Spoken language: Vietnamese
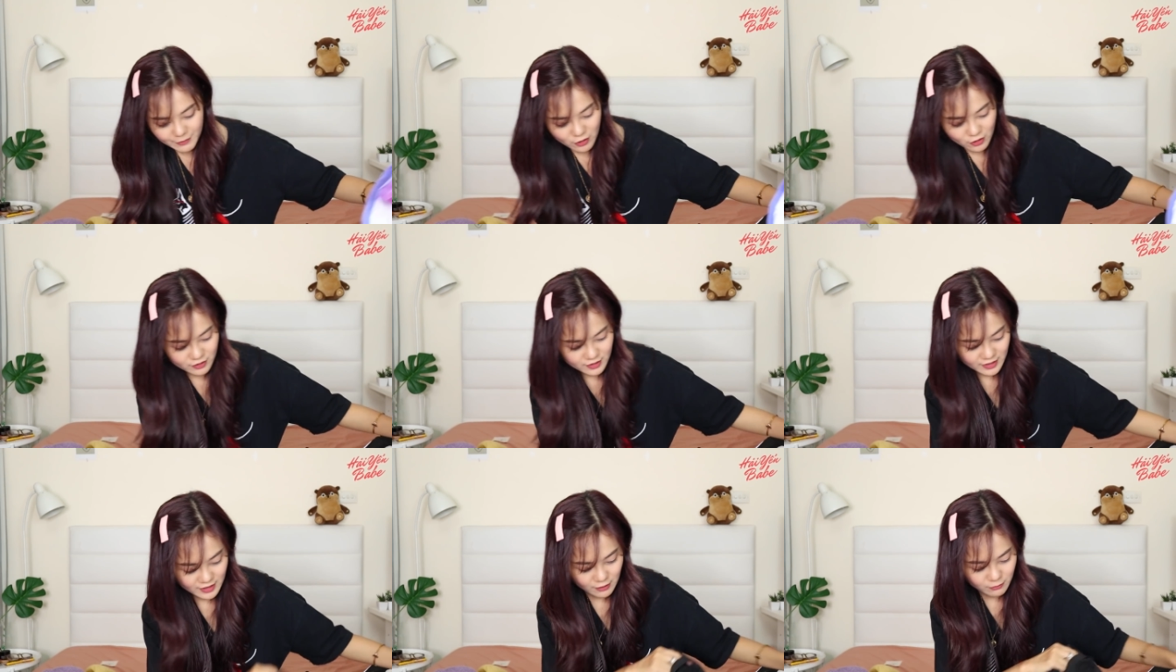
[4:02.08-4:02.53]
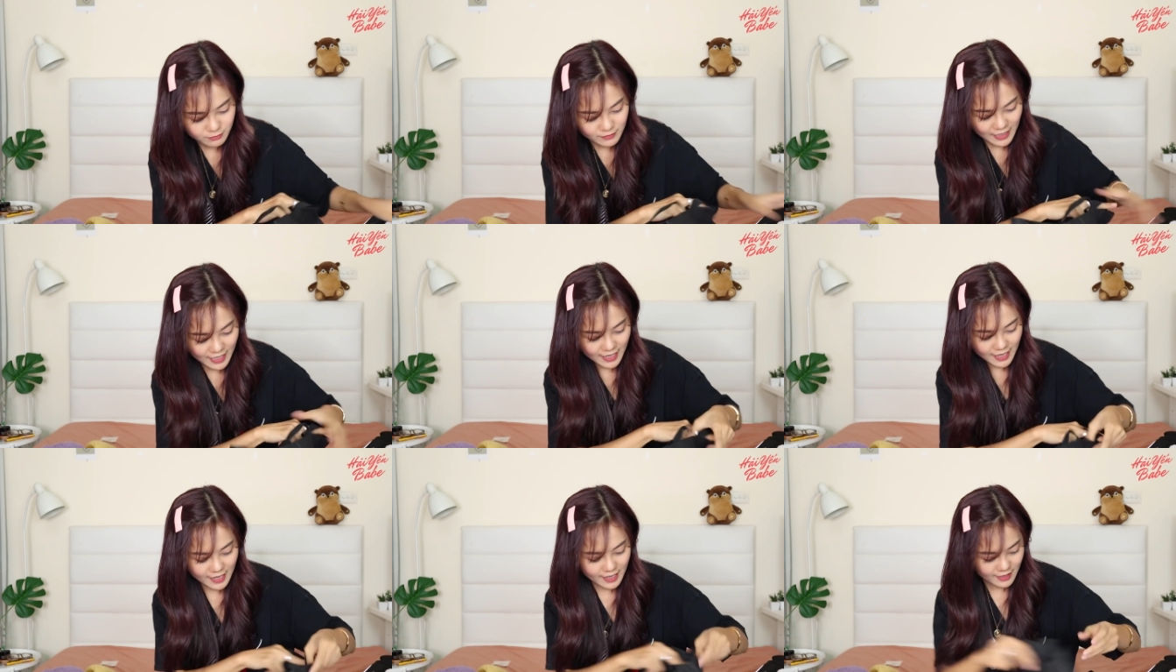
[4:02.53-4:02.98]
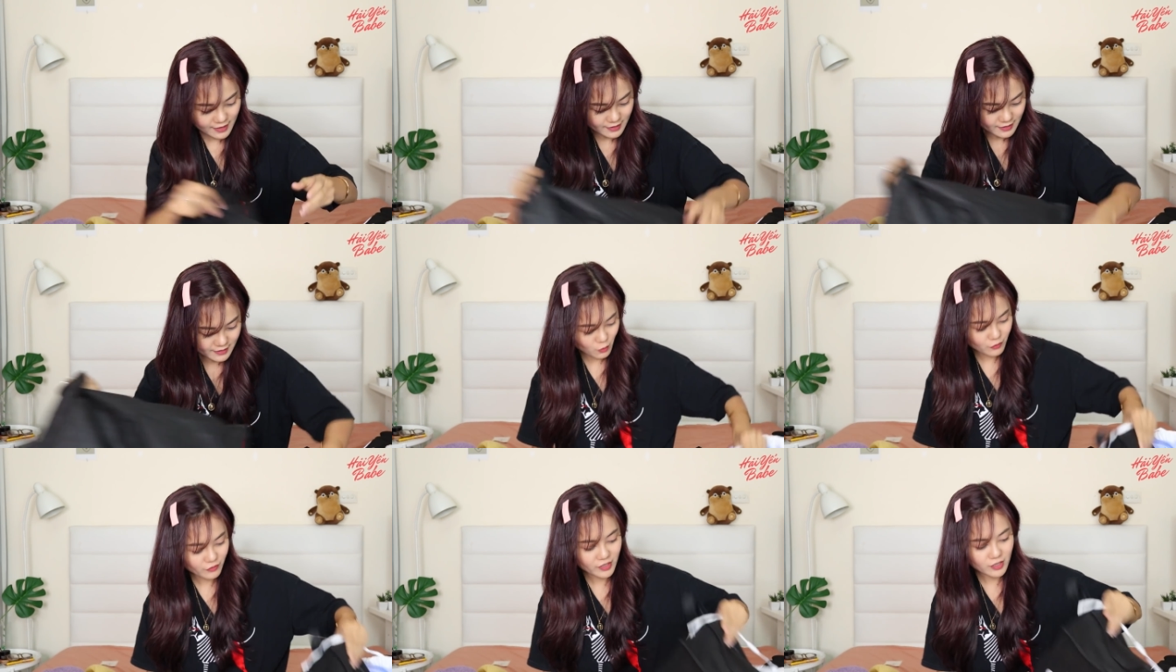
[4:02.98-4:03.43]
Em còn gì không ta
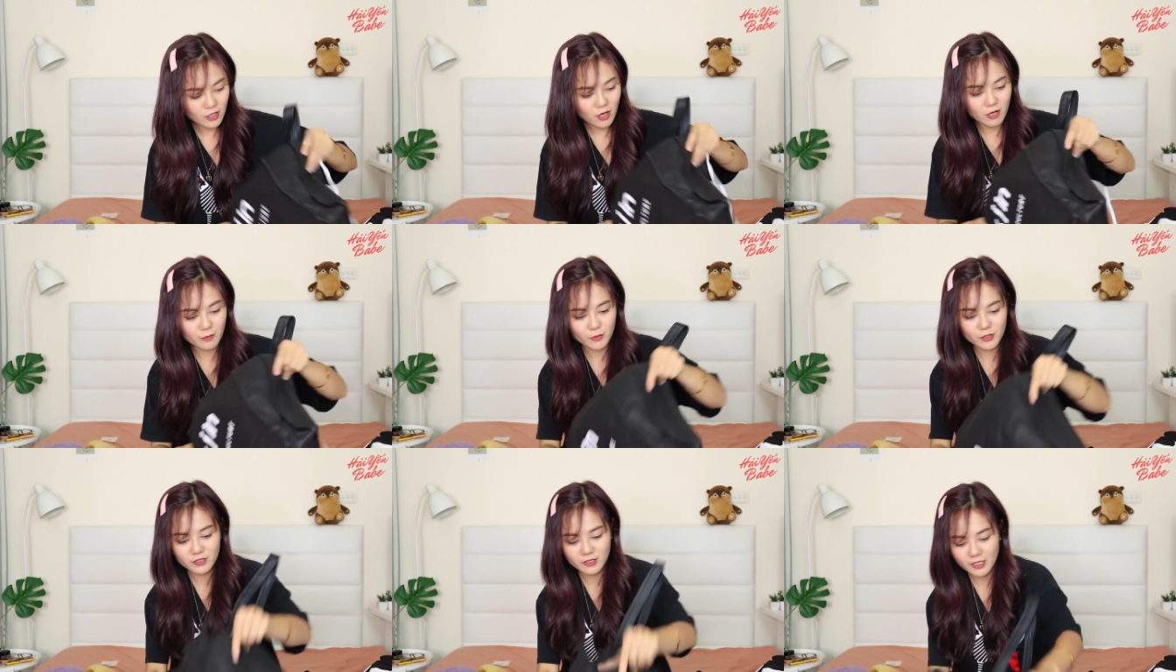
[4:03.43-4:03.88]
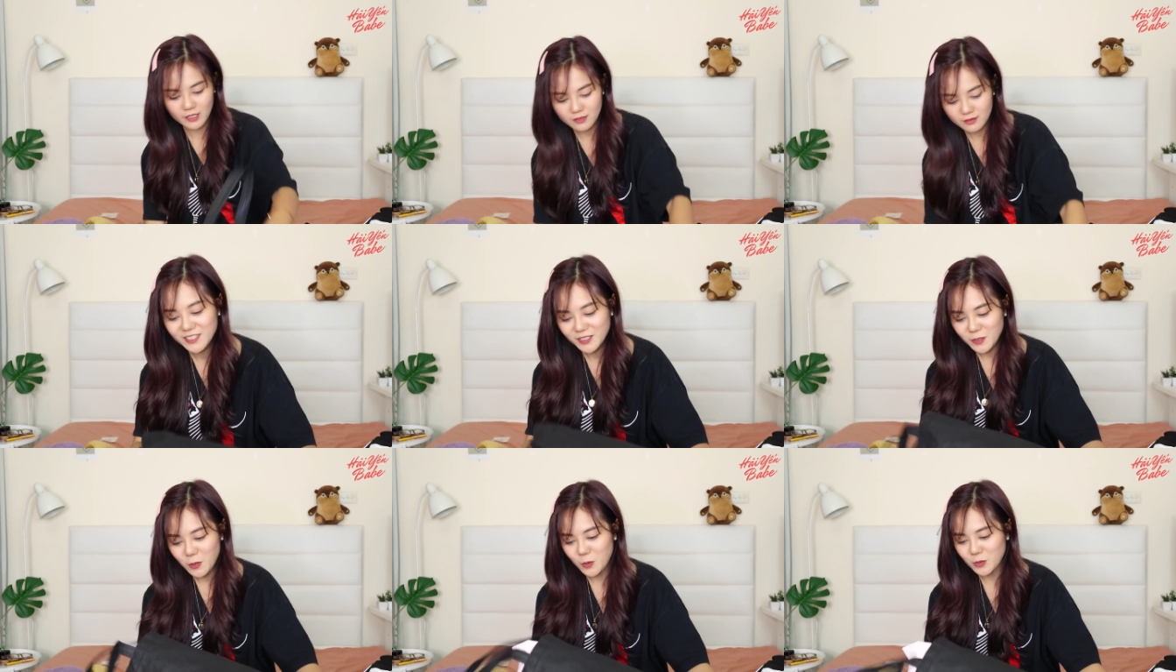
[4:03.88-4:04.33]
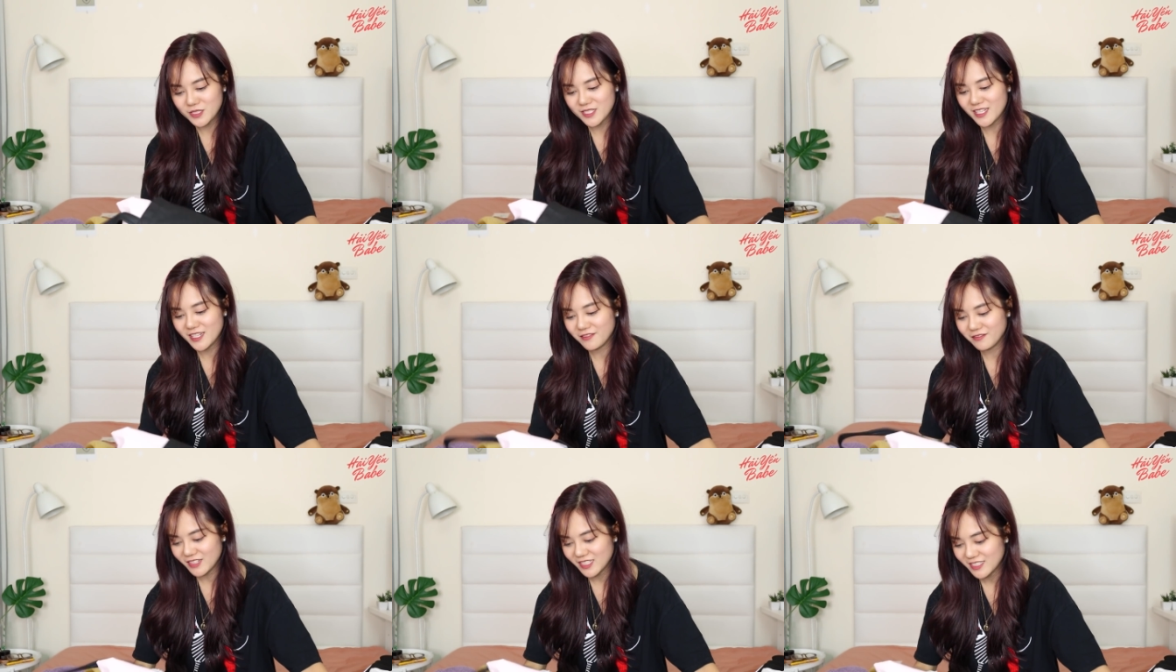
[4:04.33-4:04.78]
Ôi vẫn còn mọi người Đồ
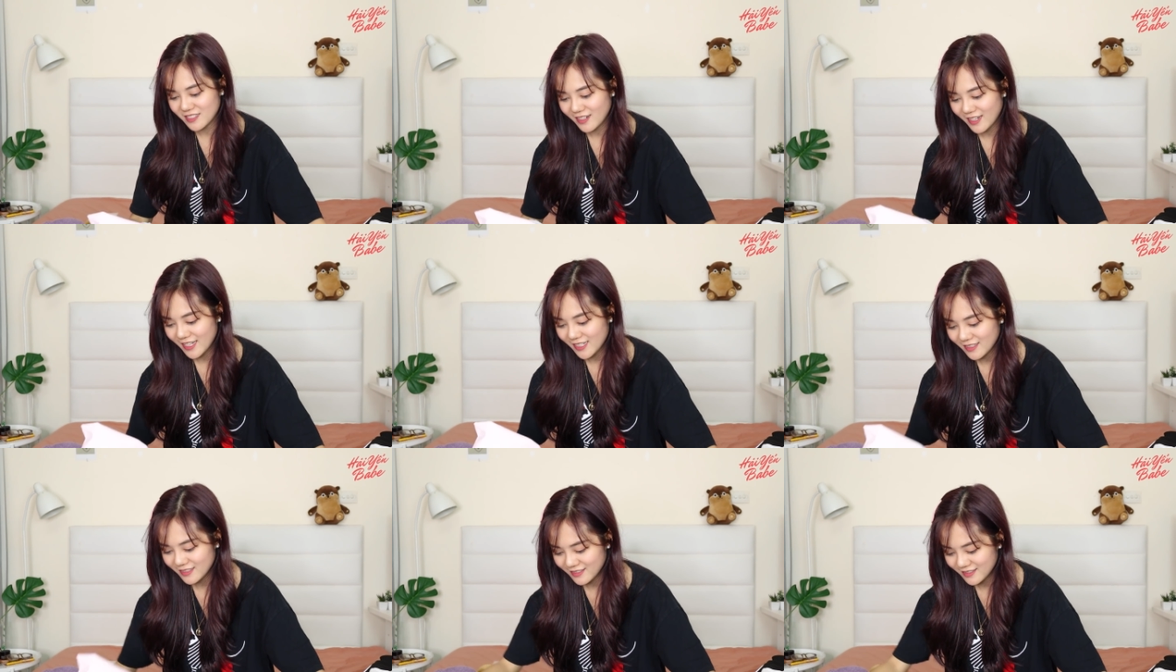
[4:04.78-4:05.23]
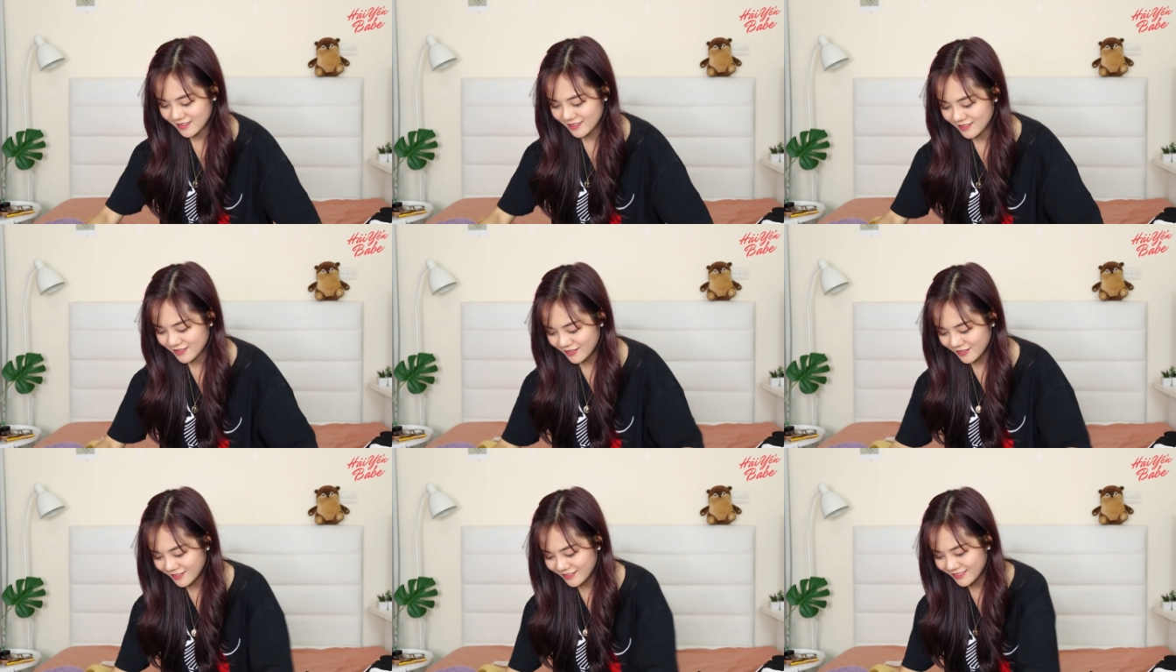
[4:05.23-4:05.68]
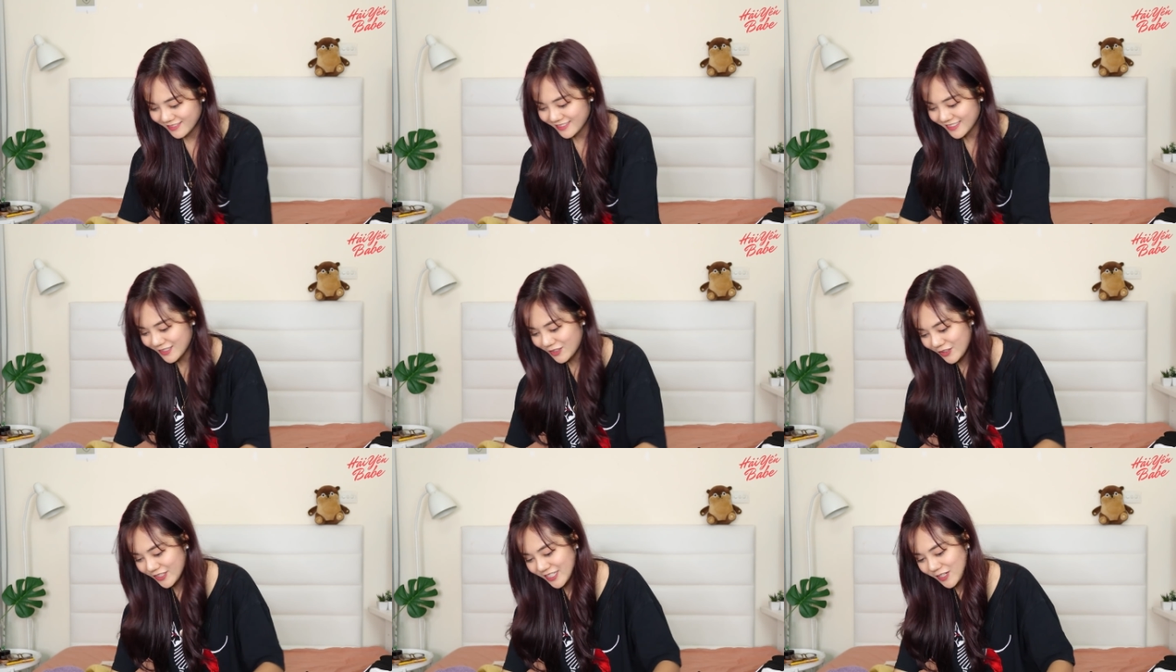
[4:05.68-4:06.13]
xin vẫn chưa hết
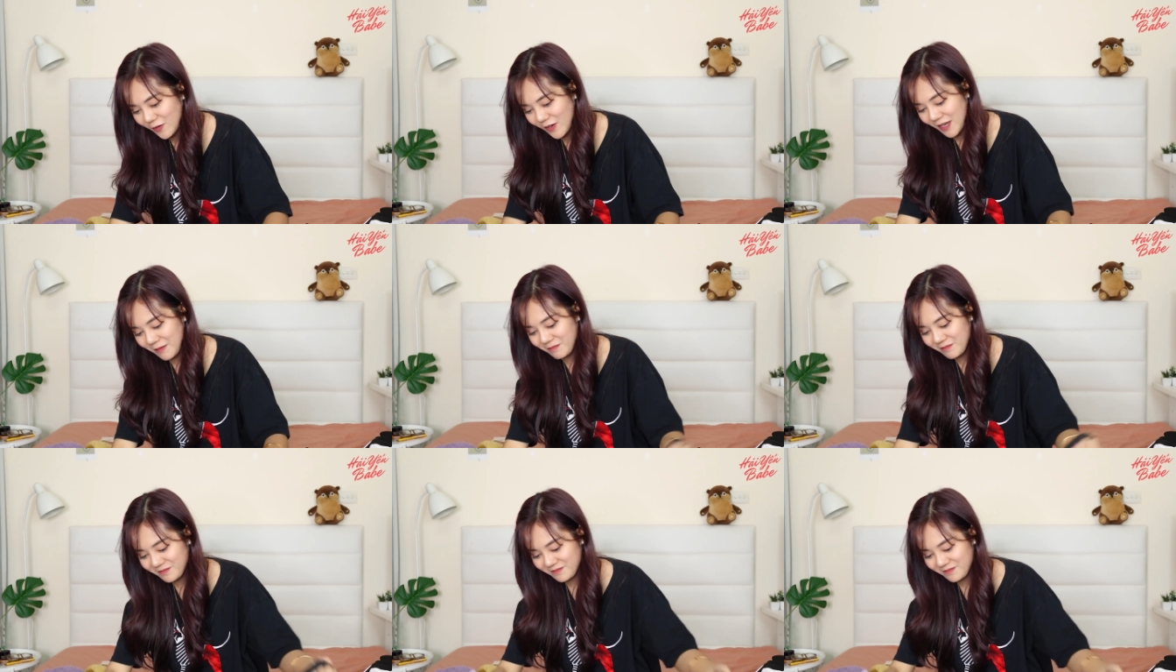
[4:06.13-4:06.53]
Ui còn nhiều lắm